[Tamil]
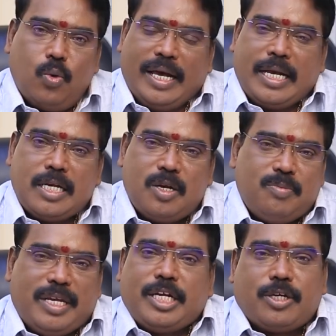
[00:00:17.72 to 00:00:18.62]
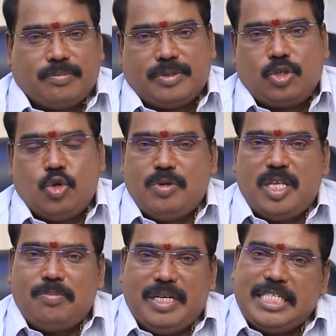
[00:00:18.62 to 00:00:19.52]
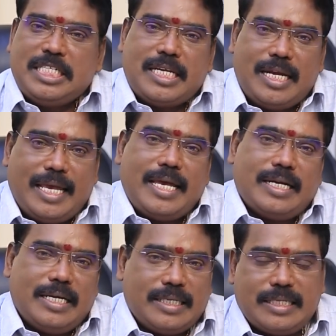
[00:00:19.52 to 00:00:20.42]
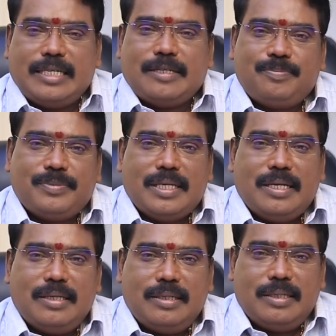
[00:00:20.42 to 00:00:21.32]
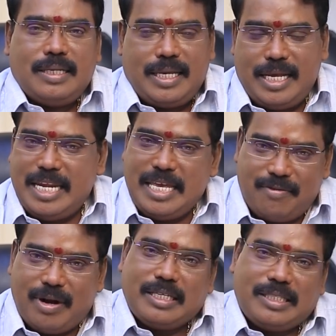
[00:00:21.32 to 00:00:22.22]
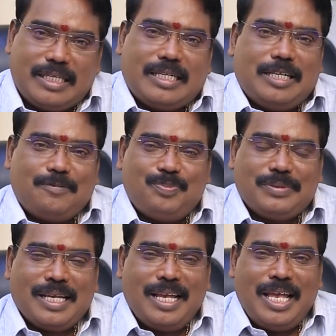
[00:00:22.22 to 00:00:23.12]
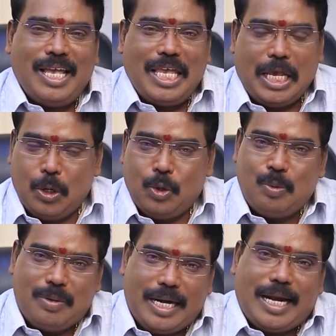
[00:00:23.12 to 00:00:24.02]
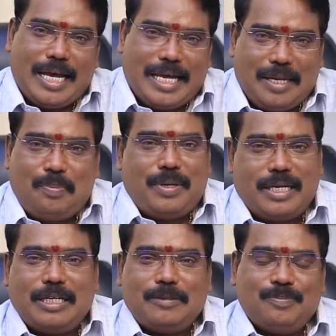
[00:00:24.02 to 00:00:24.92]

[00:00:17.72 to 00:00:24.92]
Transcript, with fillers: உலகெங்கும் இருக்கும் குமுதம் டிஜிட்டல் நேயர்களுக்கு இனிய வாழ்த்துக்கள் எல்லோரும் நன்றாக இருப்பீர்கள்